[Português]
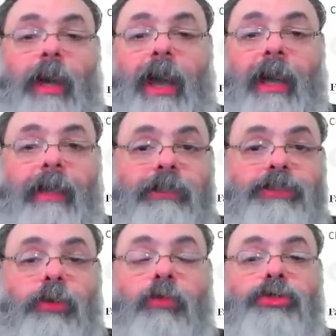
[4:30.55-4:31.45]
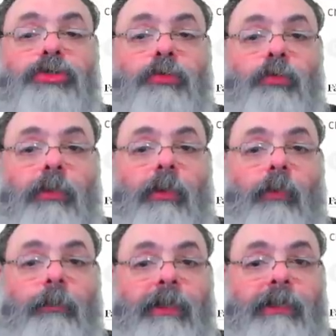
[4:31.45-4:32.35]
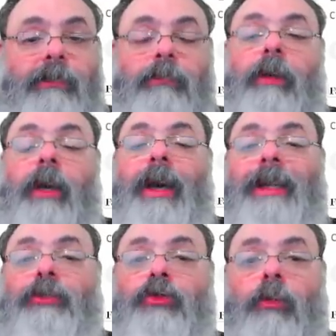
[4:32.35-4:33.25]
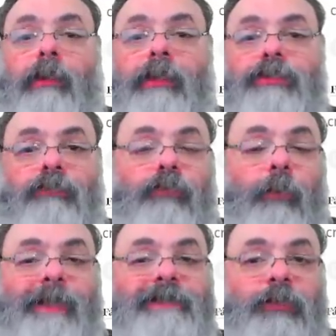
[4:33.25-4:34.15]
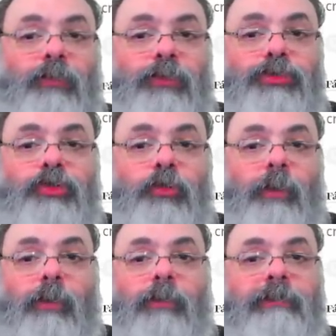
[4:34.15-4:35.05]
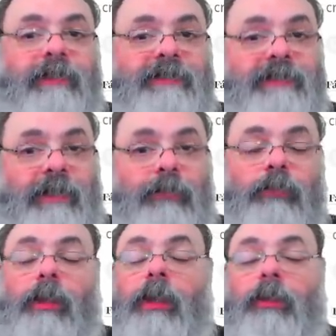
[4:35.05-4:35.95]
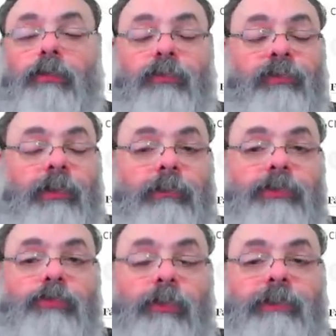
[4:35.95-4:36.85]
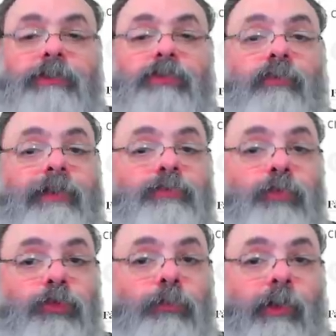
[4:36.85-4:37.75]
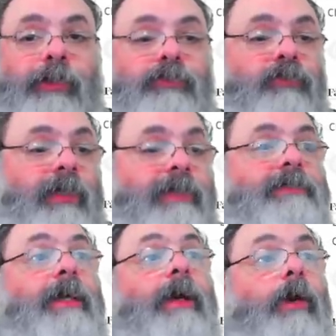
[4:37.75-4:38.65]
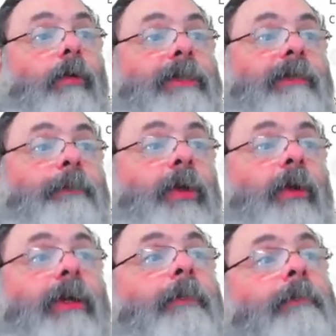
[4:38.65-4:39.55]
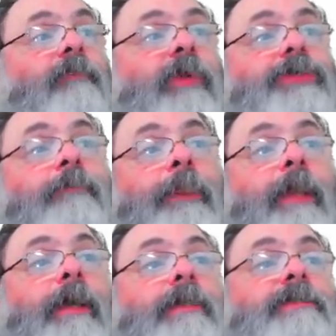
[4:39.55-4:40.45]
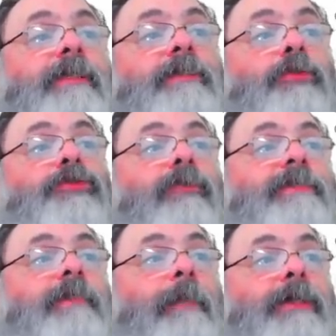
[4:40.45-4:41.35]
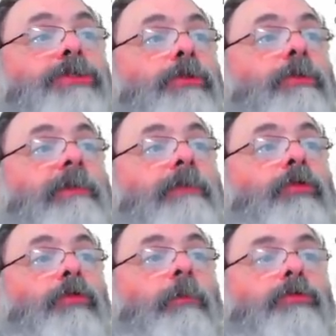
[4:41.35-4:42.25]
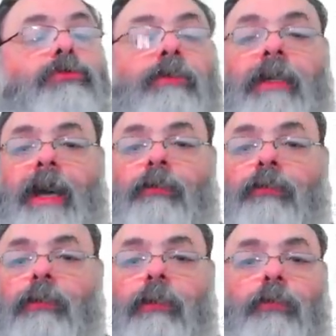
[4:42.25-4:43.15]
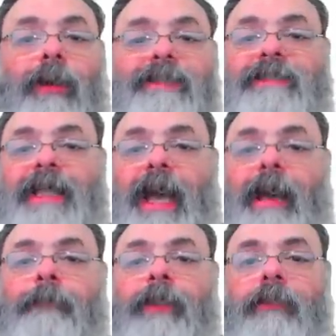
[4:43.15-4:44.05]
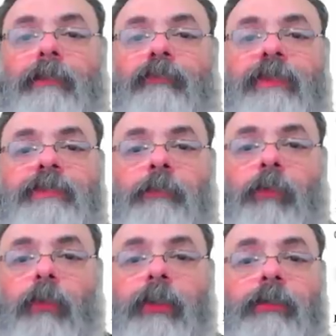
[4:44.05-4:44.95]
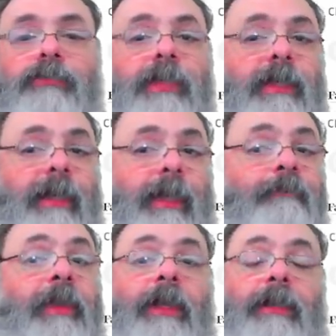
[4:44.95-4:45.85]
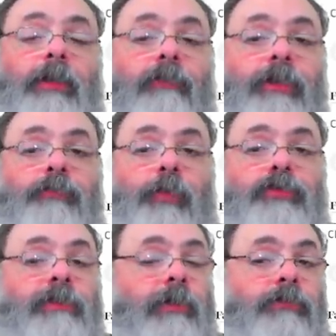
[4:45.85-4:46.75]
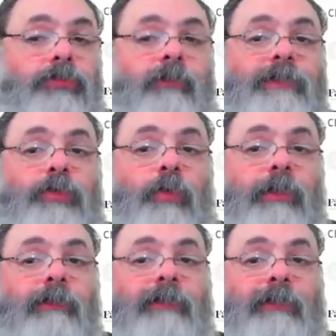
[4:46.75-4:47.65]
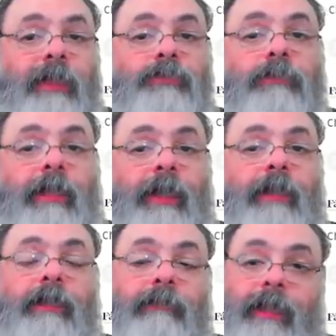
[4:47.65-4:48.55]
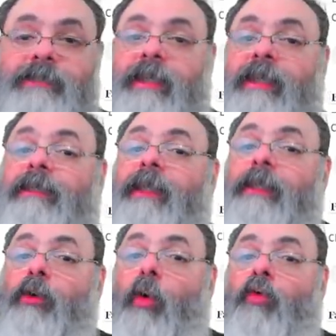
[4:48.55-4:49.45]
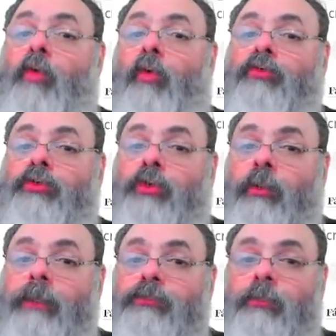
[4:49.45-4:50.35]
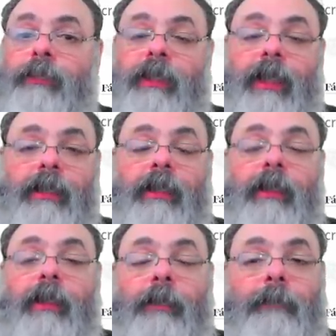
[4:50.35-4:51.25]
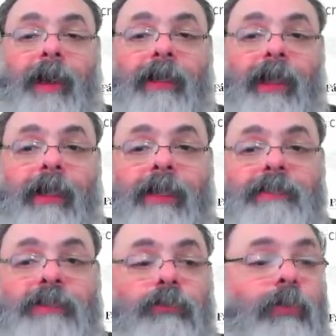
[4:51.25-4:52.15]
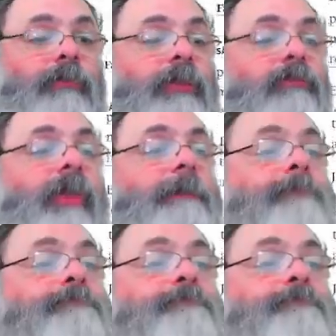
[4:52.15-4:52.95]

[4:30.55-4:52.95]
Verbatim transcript: A rede continua operando, a troca de informação continua acontecendo. No final das contas, isso faz muito pouca diferença ou até piora. Veja, se eles não tivessem batido tanto no Bolsonaro, no, no WhatsApp, no Facebook, não sei o que lá, talvez o Bolsonaro não tivesse corrido atrás do Telegram. Eles ainda teriam algum controle sobre ele para a eleição do ano que vem.